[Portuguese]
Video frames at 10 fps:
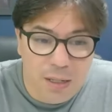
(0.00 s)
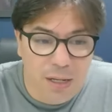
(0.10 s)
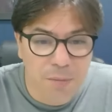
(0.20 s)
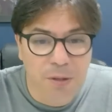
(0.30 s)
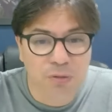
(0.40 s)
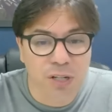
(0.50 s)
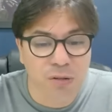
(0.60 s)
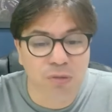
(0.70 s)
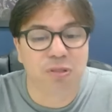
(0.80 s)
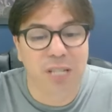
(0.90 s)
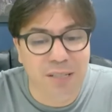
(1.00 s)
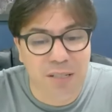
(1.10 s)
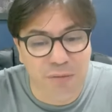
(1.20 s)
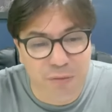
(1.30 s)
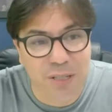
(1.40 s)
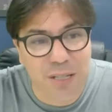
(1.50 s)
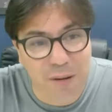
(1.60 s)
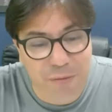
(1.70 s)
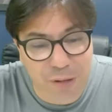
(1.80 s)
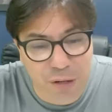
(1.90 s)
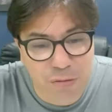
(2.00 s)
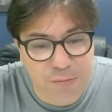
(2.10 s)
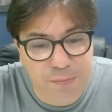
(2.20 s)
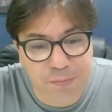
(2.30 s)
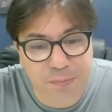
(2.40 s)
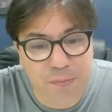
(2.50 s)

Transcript: Irmãos, eu não sei se você viu,